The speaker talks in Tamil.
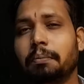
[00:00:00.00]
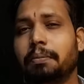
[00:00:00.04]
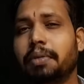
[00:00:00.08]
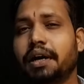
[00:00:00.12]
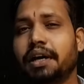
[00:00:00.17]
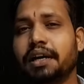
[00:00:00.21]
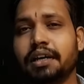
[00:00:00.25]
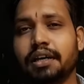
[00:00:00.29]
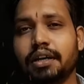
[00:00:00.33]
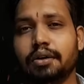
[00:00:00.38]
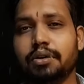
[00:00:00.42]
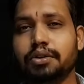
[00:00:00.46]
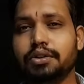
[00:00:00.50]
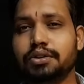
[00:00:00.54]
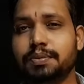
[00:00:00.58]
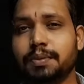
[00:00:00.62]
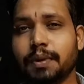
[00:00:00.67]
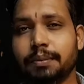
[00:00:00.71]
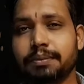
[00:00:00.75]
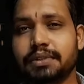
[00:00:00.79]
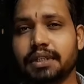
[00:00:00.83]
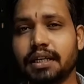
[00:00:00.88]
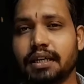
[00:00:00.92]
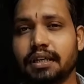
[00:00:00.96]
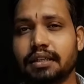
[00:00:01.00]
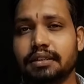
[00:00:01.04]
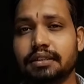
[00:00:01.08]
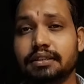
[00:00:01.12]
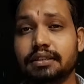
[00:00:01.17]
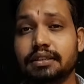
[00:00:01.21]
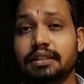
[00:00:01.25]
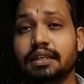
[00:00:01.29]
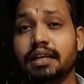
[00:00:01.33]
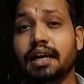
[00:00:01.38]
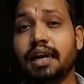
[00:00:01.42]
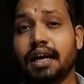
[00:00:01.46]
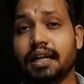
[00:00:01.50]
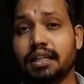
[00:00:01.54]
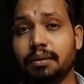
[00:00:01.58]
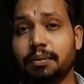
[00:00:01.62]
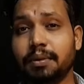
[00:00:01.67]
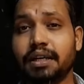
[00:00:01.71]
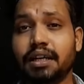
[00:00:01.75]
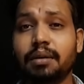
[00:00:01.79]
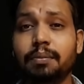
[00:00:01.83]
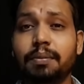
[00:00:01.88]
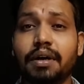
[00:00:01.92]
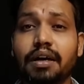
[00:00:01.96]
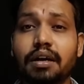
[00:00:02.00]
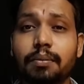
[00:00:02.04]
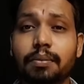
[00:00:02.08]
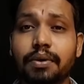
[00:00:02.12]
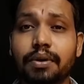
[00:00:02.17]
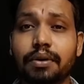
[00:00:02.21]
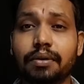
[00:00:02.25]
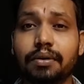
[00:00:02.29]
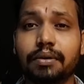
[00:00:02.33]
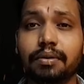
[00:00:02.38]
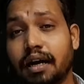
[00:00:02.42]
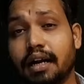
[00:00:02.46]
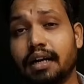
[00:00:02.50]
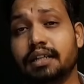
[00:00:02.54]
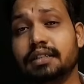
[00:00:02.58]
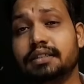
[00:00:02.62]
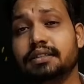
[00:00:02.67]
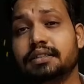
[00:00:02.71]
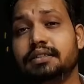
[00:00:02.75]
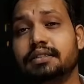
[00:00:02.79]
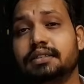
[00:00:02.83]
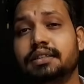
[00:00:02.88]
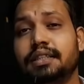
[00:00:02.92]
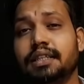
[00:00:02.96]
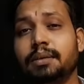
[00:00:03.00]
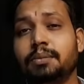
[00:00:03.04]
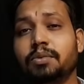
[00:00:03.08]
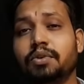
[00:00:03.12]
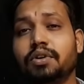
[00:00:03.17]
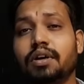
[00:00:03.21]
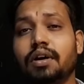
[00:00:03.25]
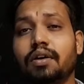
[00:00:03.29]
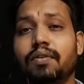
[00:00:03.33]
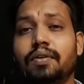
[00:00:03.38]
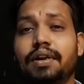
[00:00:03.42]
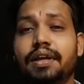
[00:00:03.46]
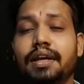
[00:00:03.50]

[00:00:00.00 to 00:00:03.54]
பயங்கர கூஸ்பம்ஸா இருந்தது அதை பற்றி பார்க்க போறோம் அடுத்து திமுக